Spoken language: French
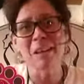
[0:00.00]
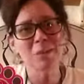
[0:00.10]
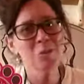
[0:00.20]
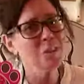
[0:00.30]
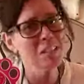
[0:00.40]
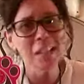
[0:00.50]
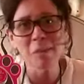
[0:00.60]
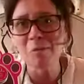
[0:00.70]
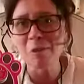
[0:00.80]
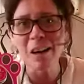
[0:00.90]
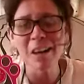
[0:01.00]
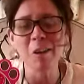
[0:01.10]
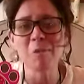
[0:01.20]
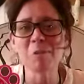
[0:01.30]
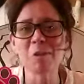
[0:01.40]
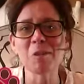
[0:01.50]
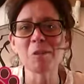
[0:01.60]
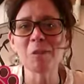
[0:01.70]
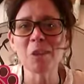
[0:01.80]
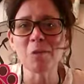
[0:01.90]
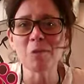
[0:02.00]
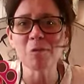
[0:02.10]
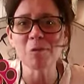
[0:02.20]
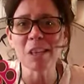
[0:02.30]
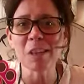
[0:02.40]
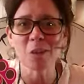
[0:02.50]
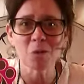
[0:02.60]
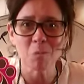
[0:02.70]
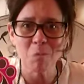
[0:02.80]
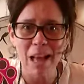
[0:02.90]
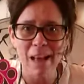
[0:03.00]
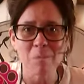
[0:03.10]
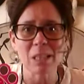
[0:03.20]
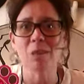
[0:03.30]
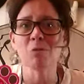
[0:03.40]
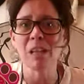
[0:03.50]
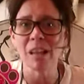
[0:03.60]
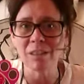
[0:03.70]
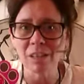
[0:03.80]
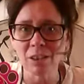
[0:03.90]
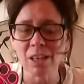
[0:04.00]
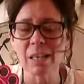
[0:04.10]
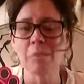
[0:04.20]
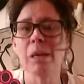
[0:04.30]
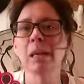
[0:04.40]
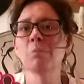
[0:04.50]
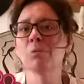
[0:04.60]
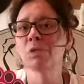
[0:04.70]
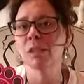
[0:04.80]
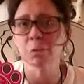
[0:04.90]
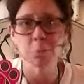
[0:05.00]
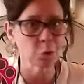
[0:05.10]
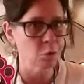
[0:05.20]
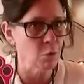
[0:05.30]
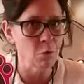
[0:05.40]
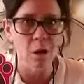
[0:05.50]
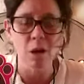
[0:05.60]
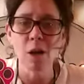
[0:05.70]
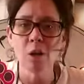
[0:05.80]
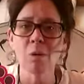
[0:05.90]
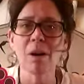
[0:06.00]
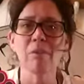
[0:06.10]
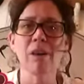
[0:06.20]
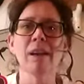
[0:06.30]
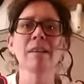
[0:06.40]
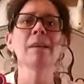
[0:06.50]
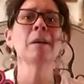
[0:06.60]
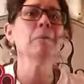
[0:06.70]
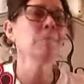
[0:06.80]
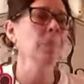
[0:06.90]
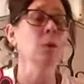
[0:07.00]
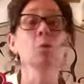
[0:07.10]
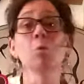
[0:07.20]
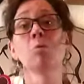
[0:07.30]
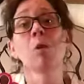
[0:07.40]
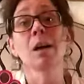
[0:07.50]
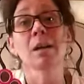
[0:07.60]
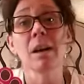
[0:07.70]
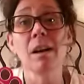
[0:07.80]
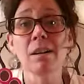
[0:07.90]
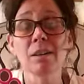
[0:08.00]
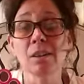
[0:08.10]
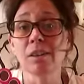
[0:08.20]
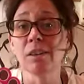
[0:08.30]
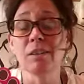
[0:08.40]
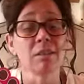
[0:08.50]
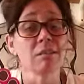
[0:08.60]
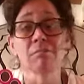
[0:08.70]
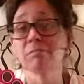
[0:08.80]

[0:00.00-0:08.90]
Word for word: ben, suggérez-moi un produit que vous voulez que je vous parle parce que vous l'avez entre les mains puis vous ne savez pas trop euh, quoi en faire. Ou, encore euh,